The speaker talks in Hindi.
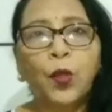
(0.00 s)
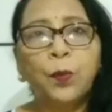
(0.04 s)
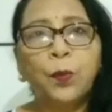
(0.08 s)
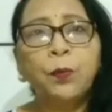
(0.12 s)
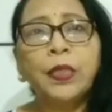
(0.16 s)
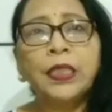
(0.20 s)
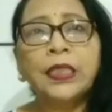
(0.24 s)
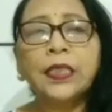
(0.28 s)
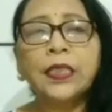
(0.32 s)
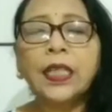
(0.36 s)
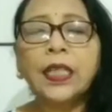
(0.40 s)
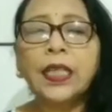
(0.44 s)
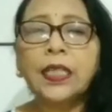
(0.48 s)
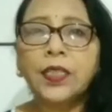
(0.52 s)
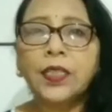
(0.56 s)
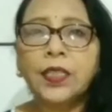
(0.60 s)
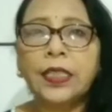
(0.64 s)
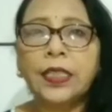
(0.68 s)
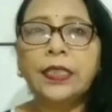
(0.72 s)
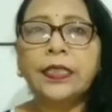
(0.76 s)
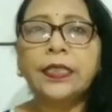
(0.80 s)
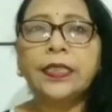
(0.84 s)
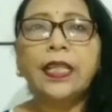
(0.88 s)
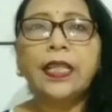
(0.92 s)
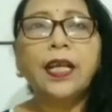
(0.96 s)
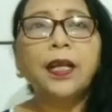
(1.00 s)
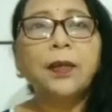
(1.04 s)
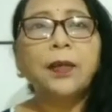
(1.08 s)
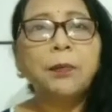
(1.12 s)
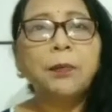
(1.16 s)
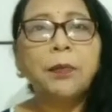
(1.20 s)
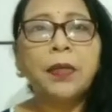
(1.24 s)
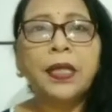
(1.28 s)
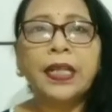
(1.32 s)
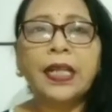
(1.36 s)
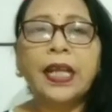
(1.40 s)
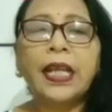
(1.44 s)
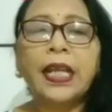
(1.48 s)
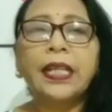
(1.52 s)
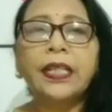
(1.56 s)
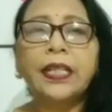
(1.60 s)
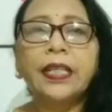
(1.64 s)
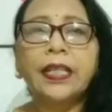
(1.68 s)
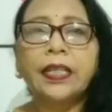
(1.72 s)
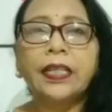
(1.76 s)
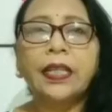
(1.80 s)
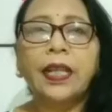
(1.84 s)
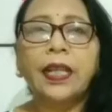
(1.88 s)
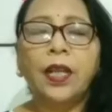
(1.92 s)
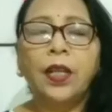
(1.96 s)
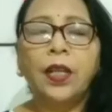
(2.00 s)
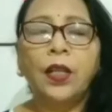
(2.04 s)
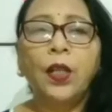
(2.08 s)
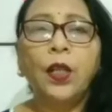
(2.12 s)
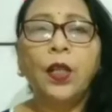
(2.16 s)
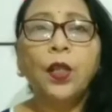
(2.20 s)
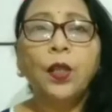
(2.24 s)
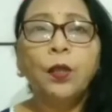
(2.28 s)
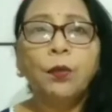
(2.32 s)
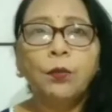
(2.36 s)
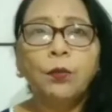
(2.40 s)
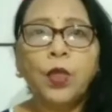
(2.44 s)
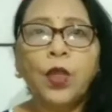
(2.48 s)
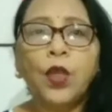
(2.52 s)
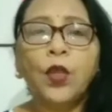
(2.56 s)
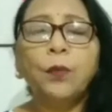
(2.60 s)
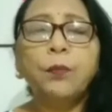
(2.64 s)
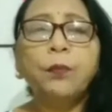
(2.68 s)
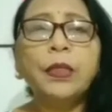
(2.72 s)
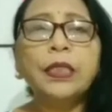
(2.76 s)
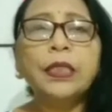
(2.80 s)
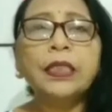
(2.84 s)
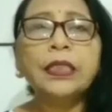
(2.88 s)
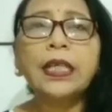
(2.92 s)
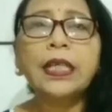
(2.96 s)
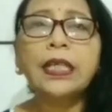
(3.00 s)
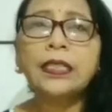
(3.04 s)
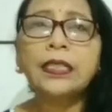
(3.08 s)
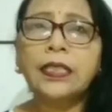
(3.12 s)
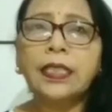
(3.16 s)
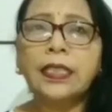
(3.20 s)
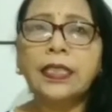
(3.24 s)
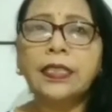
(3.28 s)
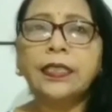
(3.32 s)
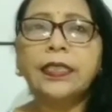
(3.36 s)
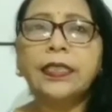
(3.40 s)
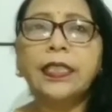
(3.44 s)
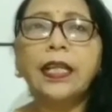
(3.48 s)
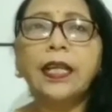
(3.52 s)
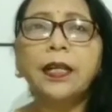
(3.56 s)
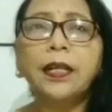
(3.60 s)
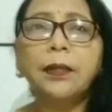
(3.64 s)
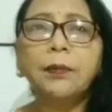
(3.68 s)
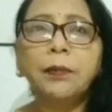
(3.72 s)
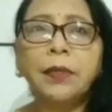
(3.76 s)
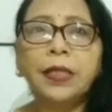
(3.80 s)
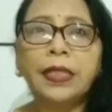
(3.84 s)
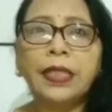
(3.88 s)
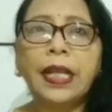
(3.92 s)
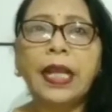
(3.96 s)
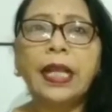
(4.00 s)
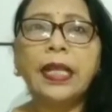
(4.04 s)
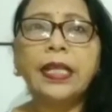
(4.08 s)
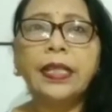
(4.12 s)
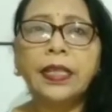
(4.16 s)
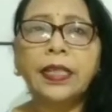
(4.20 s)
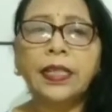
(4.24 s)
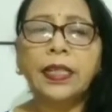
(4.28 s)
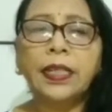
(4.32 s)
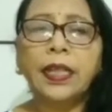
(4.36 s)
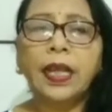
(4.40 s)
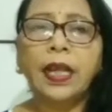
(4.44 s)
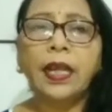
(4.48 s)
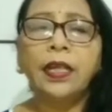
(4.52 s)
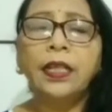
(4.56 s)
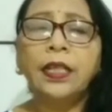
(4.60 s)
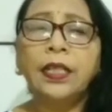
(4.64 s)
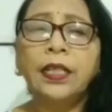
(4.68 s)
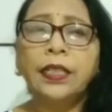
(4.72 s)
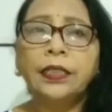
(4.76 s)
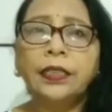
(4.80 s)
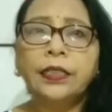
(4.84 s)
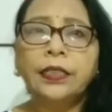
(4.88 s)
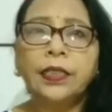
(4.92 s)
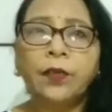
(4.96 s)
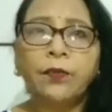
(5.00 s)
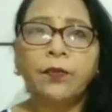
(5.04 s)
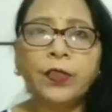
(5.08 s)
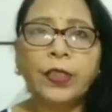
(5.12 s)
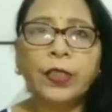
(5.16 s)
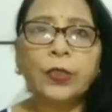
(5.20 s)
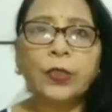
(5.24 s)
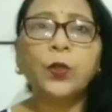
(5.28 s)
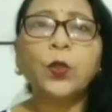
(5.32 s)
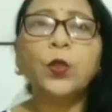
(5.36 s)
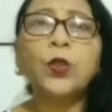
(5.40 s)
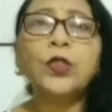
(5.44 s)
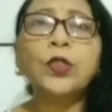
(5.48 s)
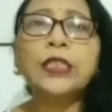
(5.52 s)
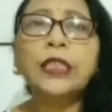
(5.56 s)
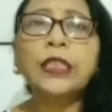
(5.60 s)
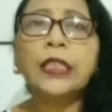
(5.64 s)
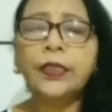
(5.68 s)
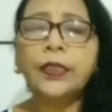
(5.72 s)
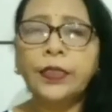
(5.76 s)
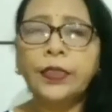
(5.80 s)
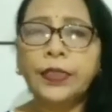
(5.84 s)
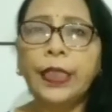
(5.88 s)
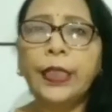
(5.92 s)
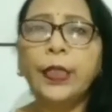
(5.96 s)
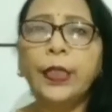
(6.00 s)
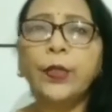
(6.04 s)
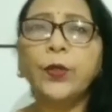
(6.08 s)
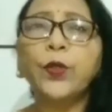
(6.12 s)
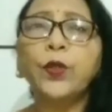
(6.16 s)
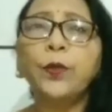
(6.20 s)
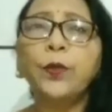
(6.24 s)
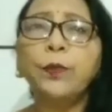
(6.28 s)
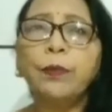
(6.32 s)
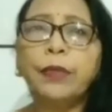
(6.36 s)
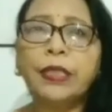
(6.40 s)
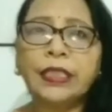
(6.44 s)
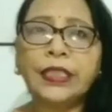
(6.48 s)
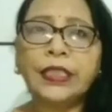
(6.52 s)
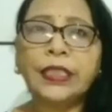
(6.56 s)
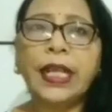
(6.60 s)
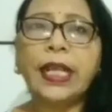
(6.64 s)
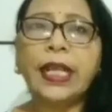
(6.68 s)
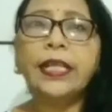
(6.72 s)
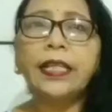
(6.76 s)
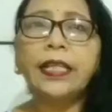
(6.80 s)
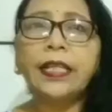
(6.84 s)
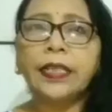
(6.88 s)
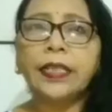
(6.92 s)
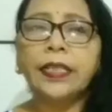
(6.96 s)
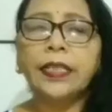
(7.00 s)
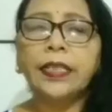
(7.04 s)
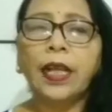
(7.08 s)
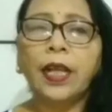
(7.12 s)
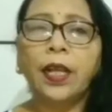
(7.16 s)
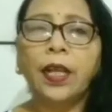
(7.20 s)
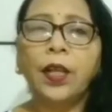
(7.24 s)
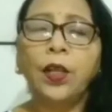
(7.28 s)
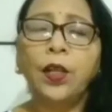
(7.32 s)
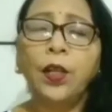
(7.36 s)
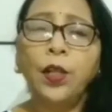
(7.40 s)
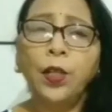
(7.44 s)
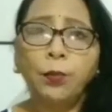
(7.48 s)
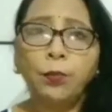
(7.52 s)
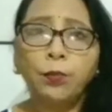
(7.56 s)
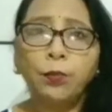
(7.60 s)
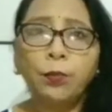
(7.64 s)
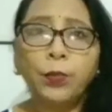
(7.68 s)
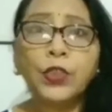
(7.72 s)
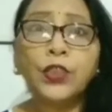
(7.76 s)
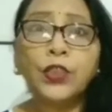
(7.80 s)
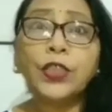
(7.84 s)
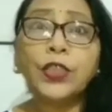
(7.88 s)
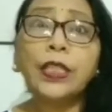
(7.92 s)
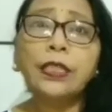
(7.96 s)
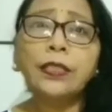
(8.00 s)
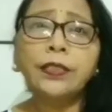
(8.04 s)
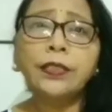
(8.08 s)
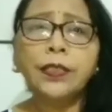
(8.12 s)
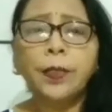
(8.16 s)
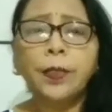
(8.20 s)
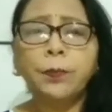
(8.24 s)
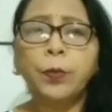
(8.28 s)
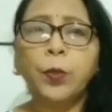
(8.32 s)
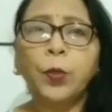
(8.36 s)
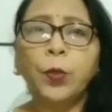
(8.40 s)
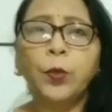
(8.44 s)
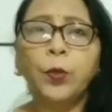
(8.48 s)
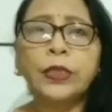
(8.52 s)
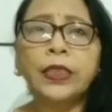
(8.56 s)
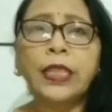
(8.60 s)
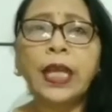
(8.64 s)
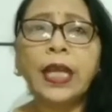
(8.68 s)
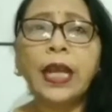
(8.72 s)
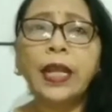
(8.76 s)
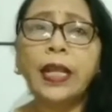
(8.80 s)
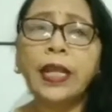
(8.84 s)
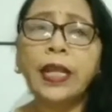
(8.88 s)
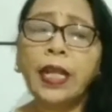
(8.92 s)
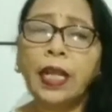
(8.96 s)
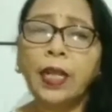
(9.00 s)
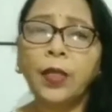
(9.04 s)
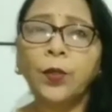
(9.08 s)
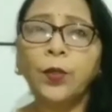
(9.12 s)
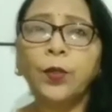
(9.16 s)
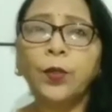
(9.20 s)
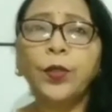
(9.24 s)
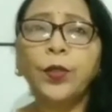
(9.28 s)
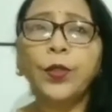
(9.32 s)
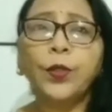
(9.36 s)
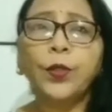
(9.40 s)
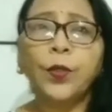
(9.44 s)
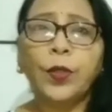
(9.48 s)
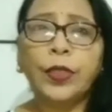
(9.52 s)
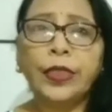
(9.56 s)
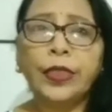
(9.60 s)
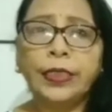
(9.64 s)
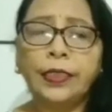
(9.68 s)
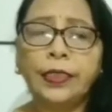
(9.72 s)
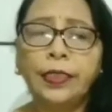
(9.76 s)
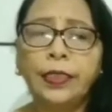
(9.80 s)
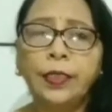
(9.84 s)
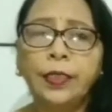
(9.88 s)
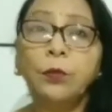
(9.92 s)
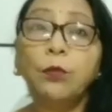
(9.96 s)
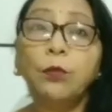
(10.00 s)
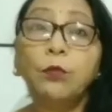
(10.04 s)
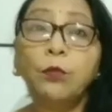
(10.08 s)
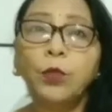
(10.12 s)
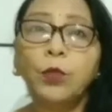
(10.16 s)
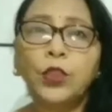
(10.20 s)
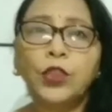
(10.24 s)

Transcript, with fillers: मोहब्बत का सिलसिला बनाए रखना मोहब्बत का सिलसिला बनाए रखना नफरतों से दिल को बचाए रखना मुश्किल से फूटता है अंकुर कोई